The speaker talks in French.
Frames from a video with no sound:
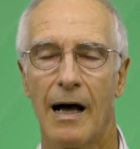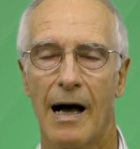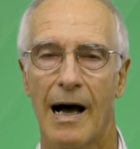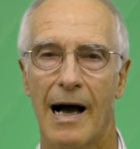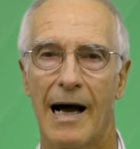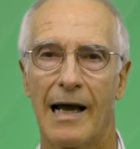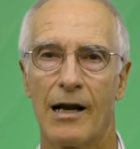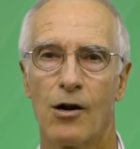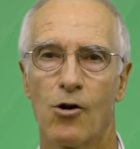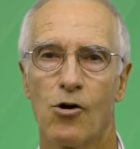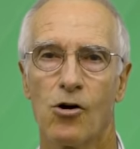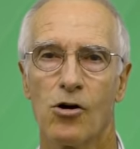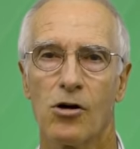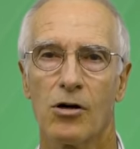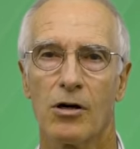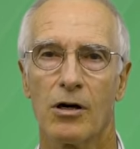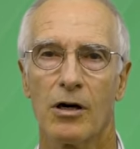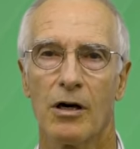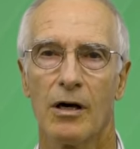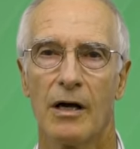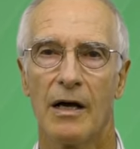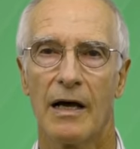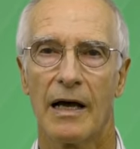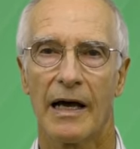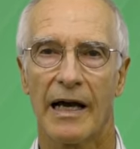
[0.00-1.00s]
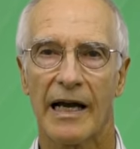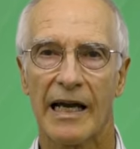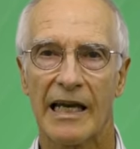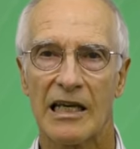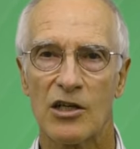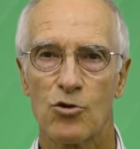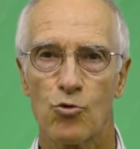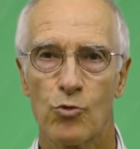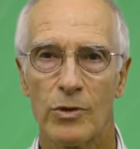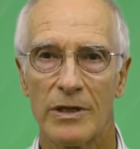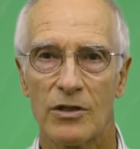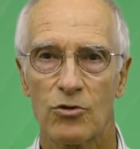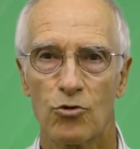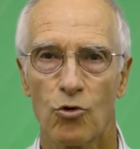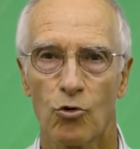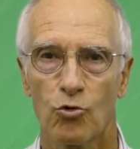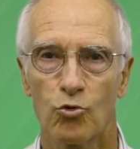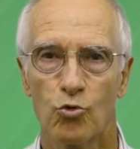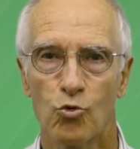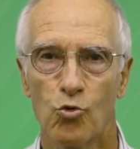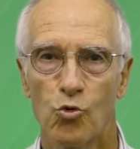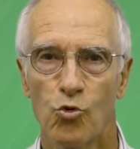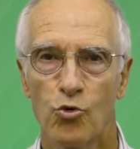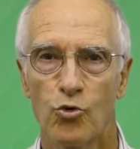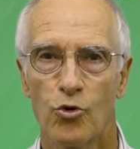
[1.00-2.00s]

Alors, réjouissons-nous